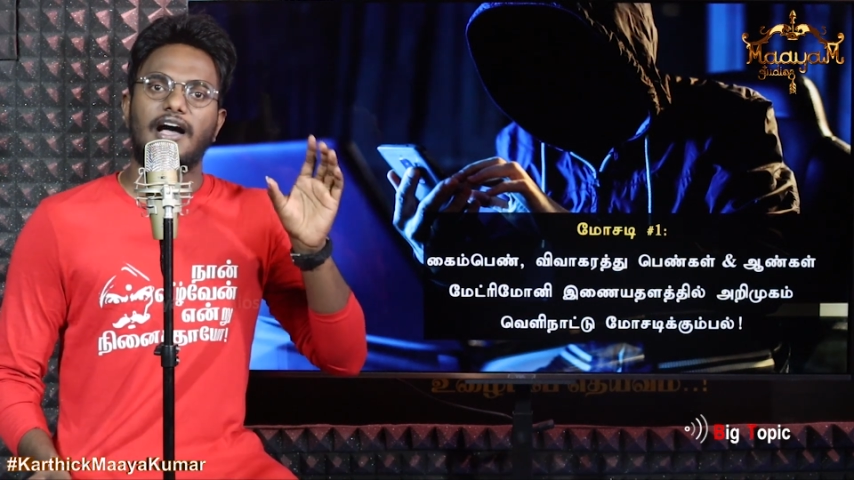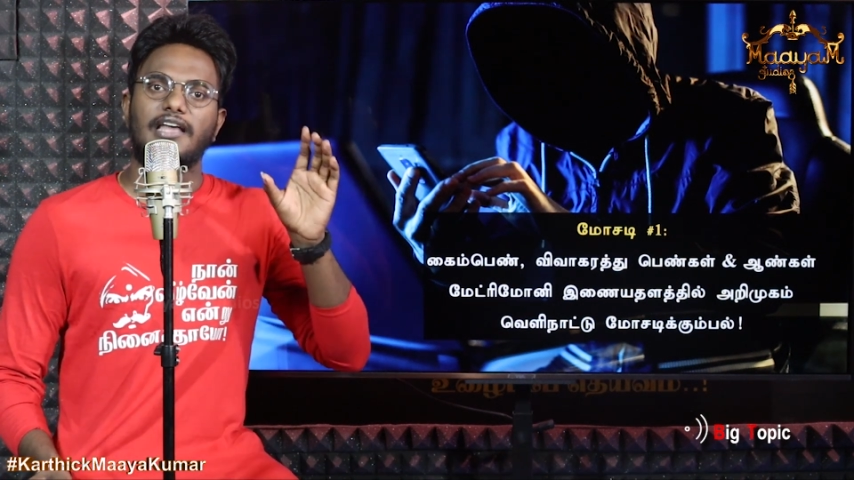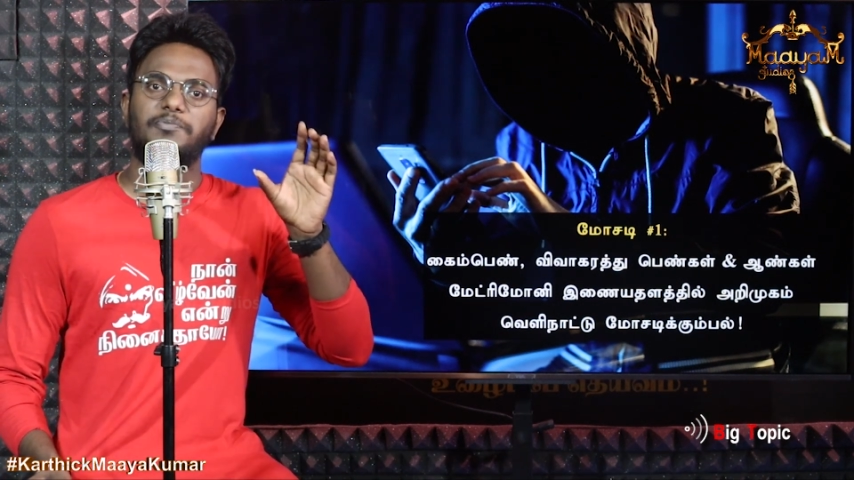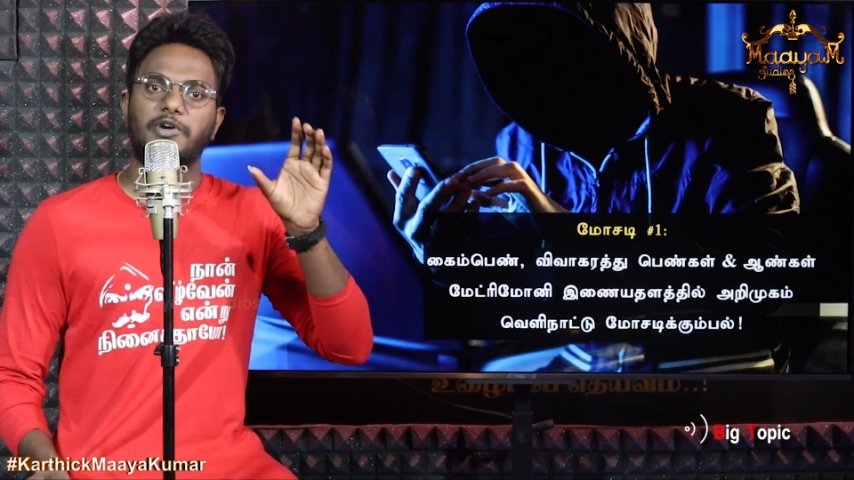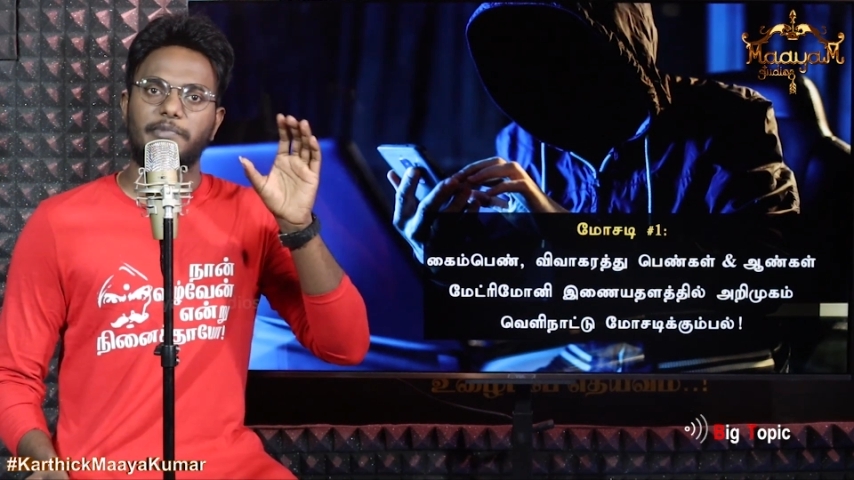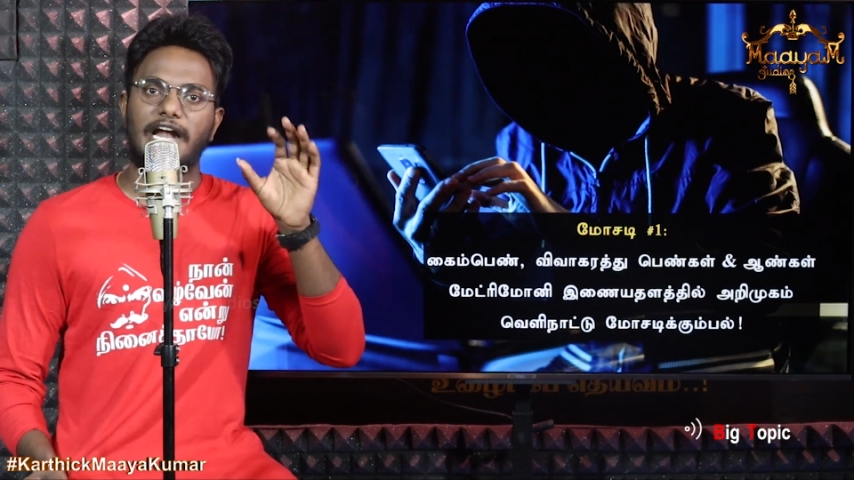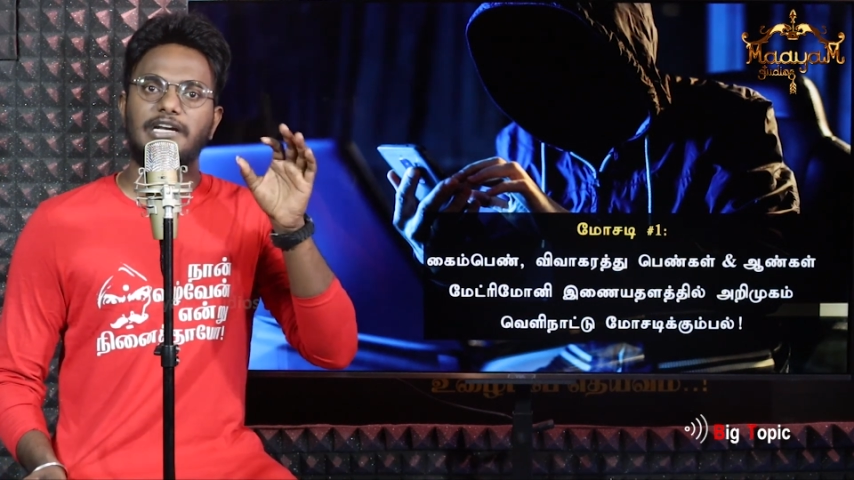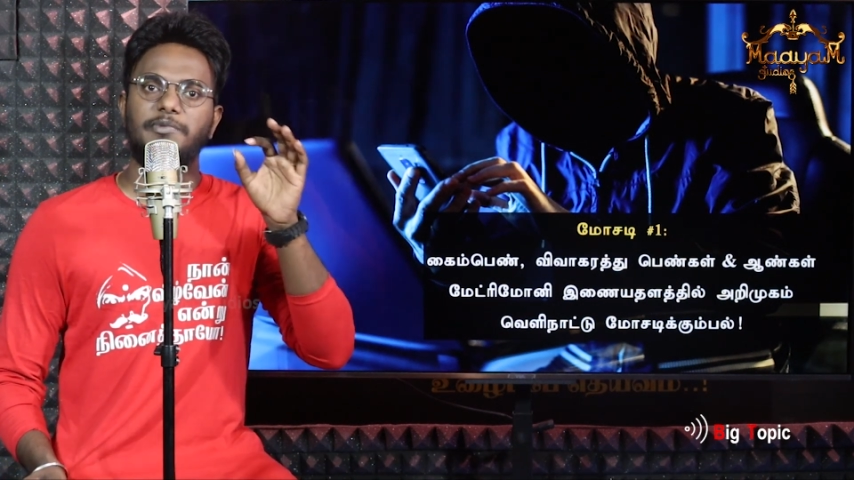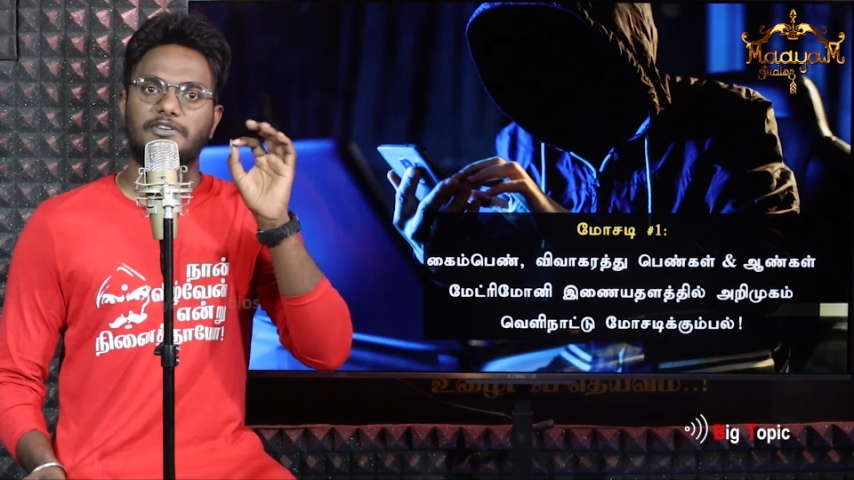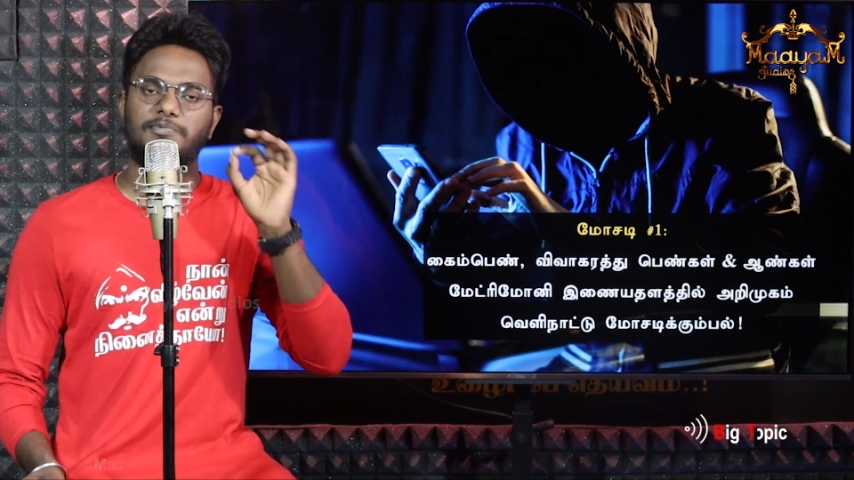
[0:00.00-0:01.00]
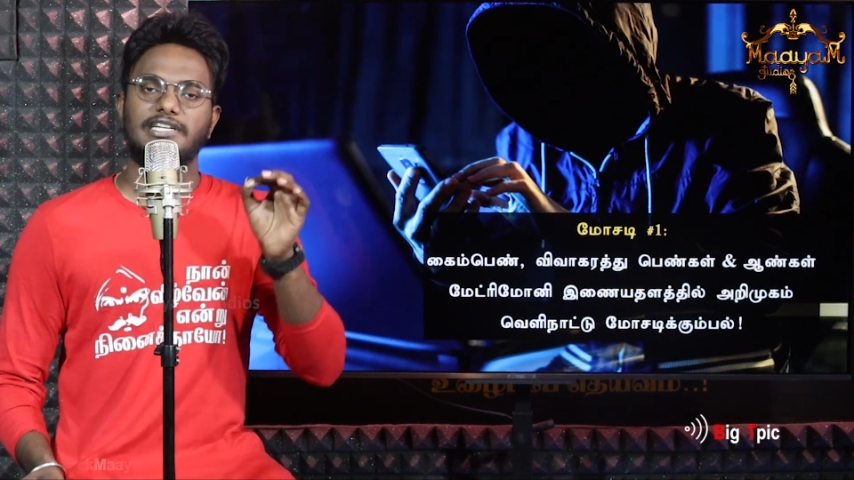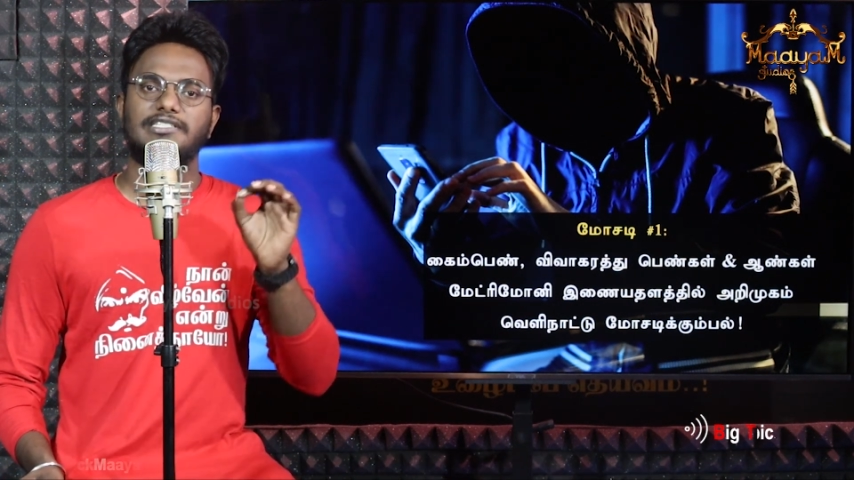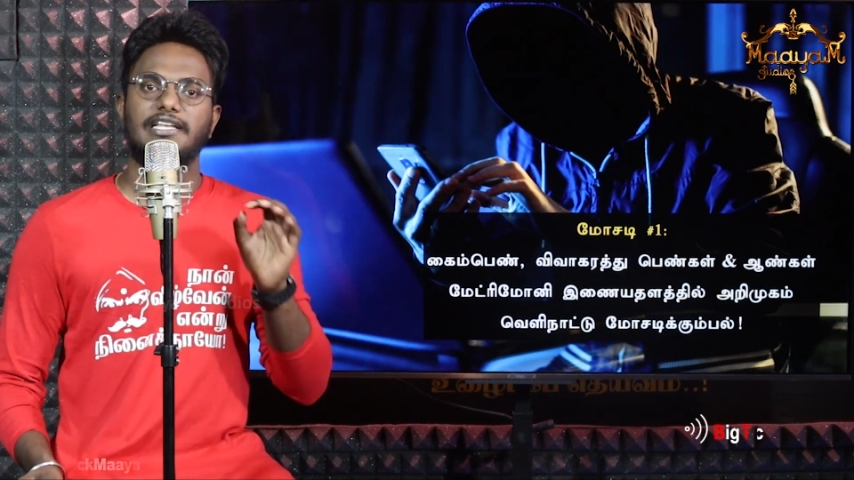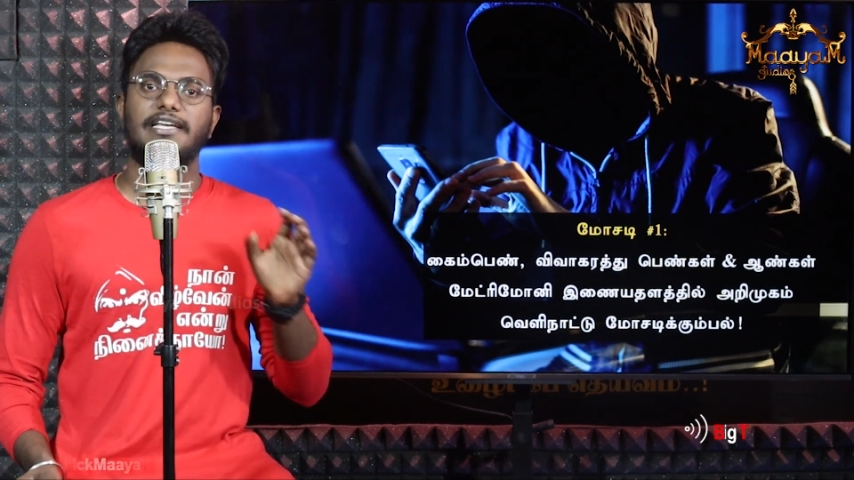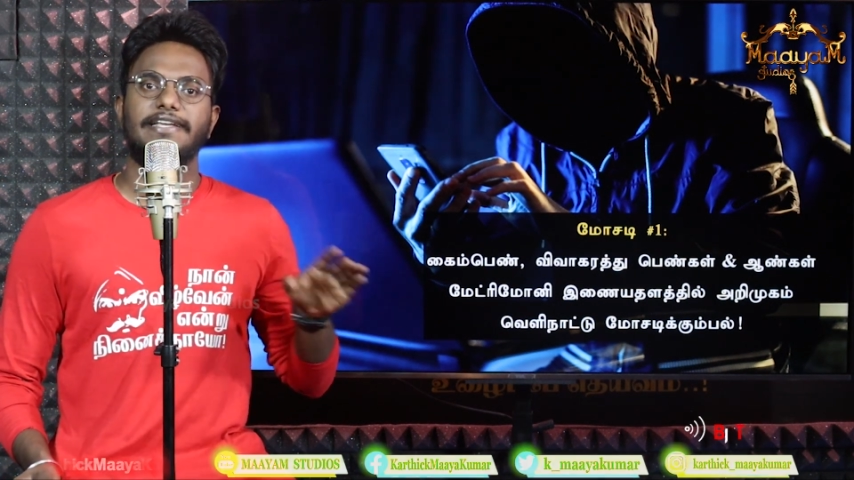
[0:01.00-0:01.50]
அது போல் மேட்ரிமணி
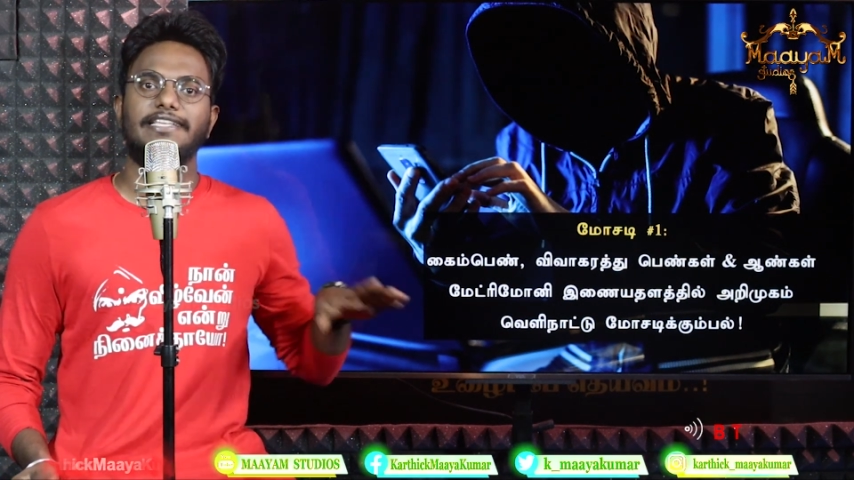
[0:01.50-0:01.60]
வெப்சைட்ஸில்